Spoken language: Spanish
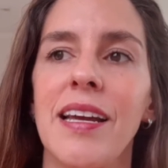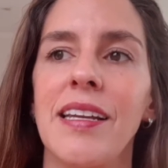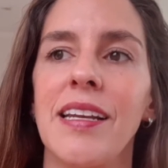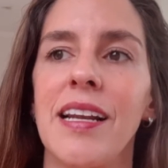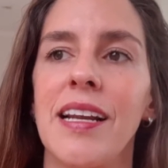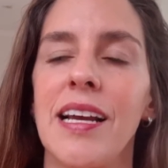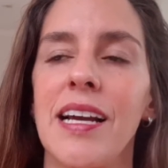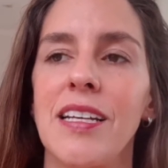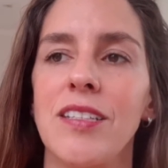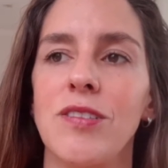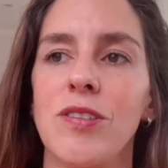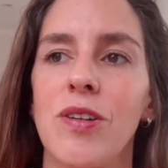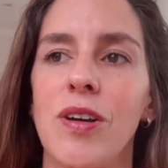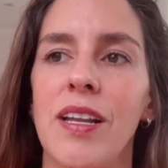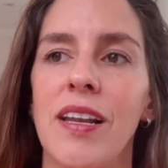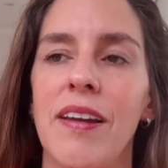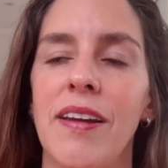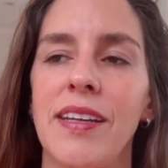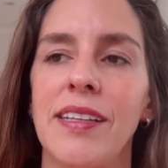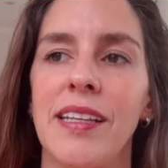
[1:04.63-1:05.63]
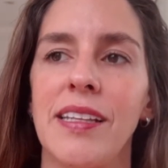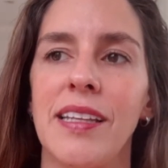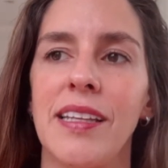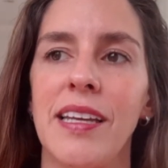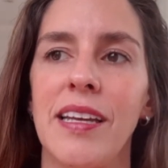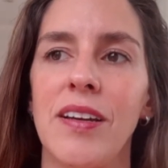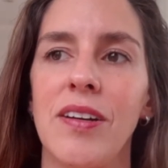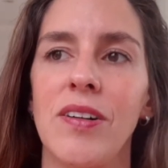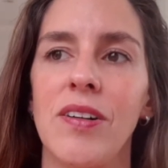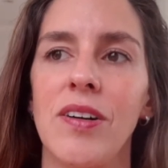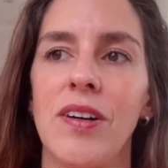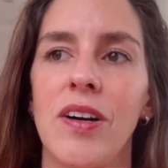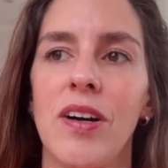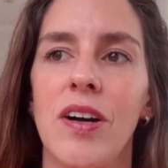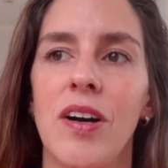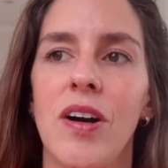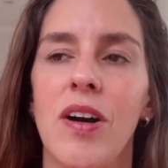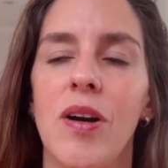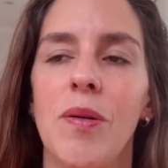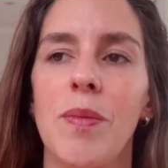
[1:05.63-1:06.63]
en el caso del evitativo,
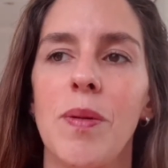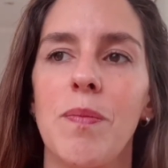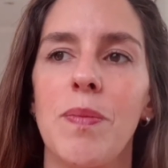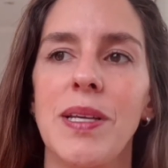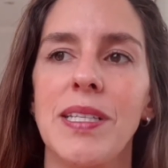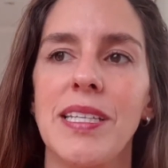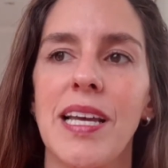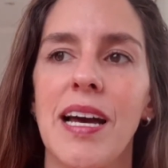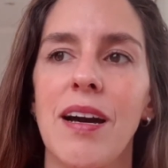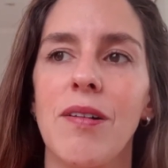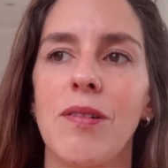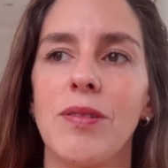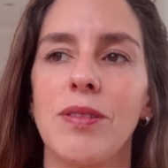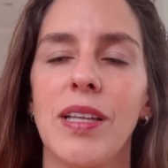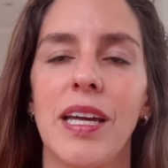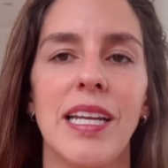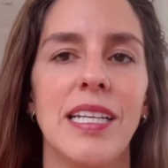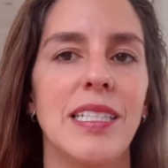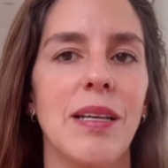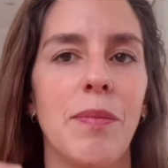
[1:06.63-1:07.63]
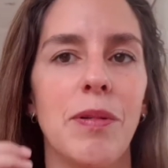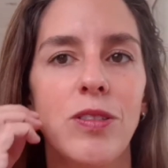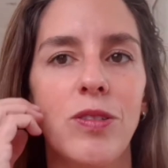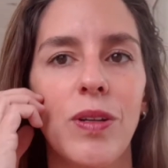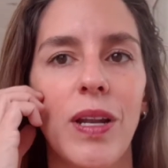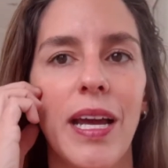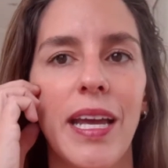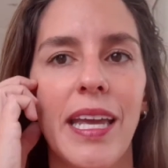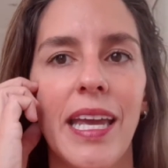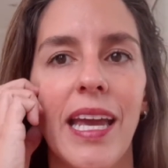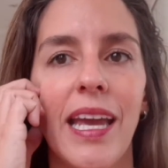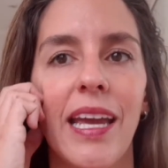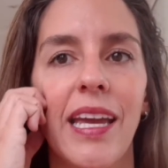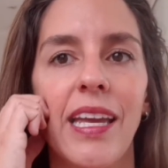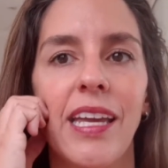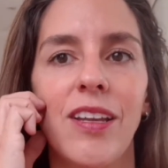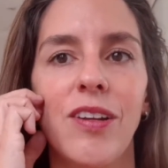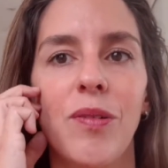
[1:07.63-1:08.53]
o me empieza a gustar esa persona que,